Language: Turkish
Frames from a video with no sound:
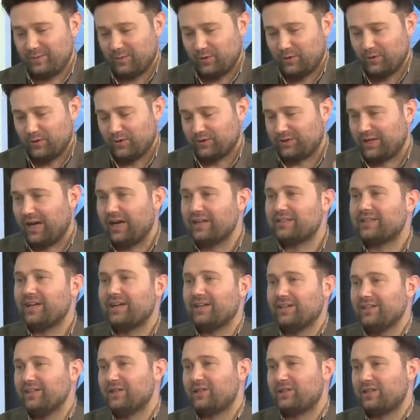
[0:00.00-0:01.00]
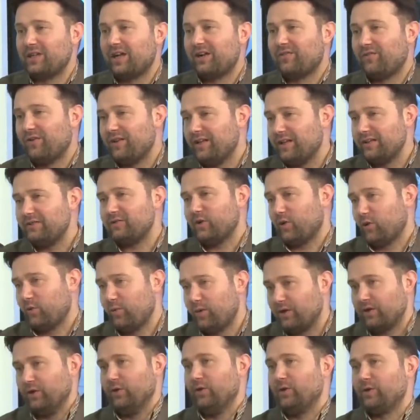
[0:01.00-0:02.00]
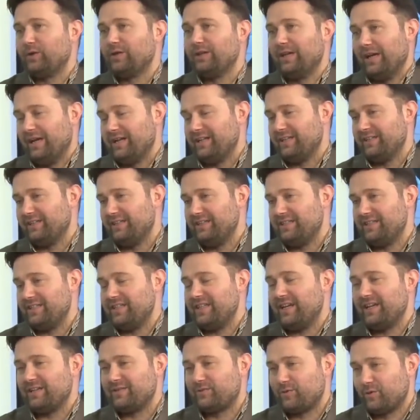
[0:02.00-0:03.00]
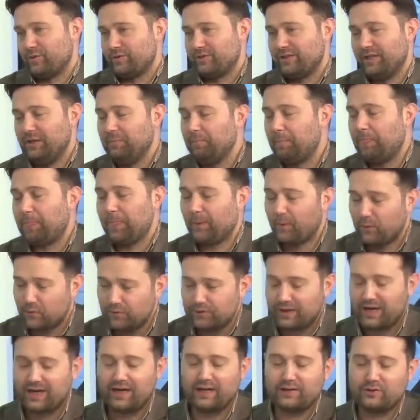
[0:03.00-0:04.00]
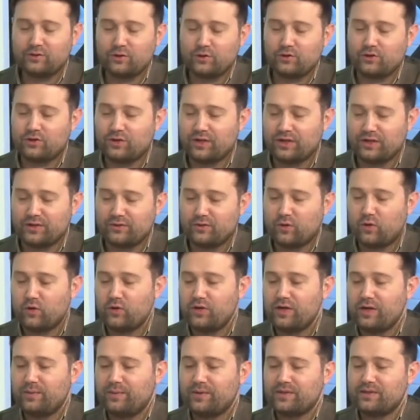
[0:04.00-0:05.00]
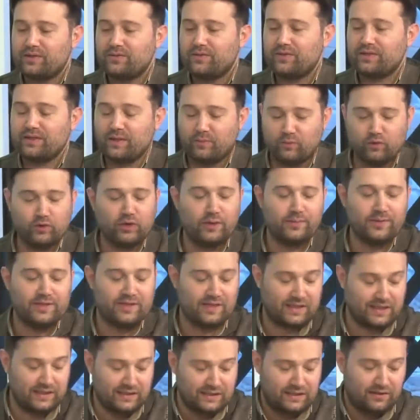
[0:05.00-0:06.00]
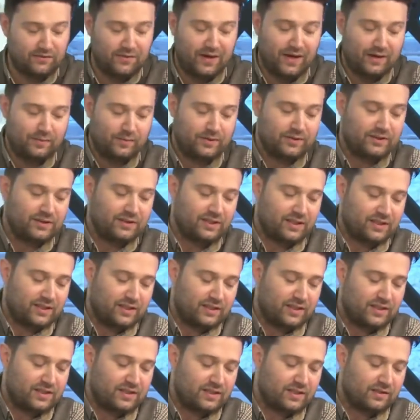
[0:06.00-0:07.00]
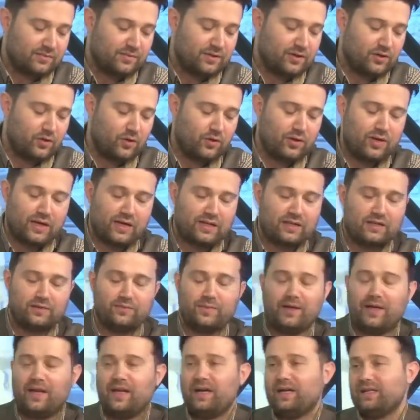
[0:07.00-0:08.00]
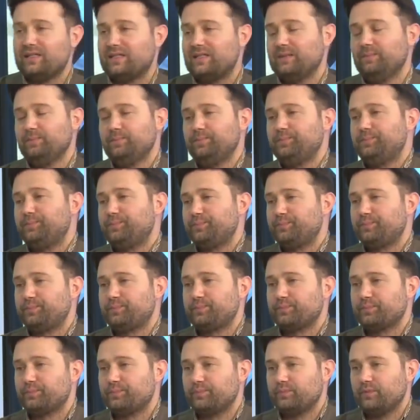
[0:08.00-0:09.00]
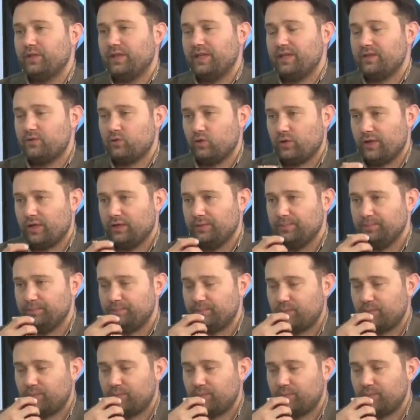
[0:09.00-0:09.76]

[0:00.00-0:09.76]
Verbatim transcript: o tahta kılıçlar falan çok moda oldu yani diziden sonra. Onlarla çocukların oynaması vesaire. Bunda bir sıkıntı var mıdır ya da nasıl bir yönlendirme lazım? diye Şimdi soralım. Şöyle